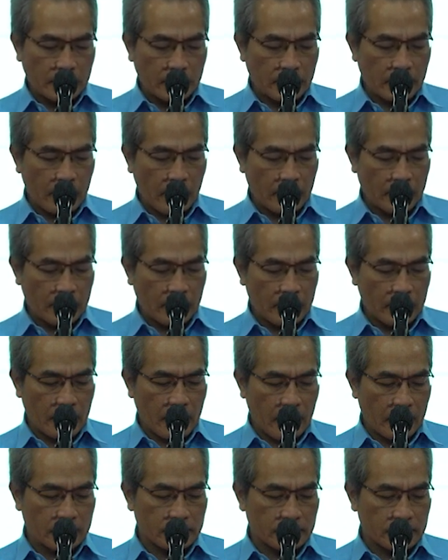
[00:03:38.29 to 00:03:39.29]

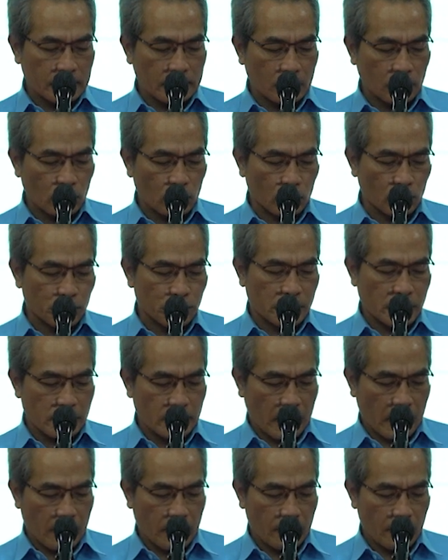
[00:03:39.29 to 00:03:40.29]
gerakan anti
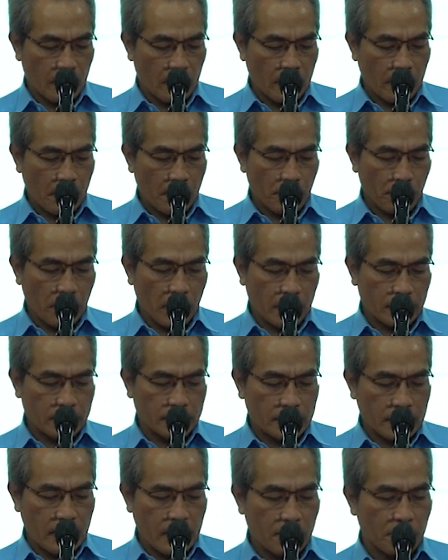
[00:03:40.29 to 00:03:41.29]
korupsinya
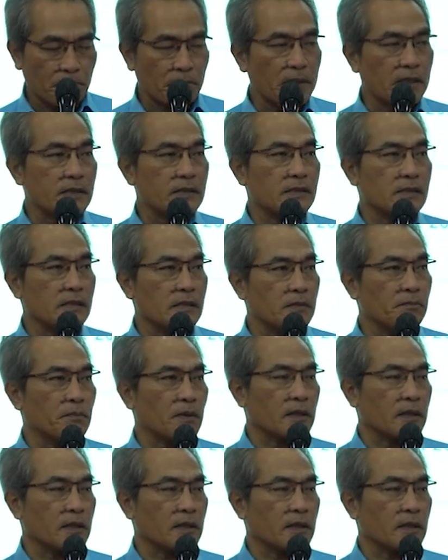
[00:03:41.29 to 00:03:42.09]
pada misi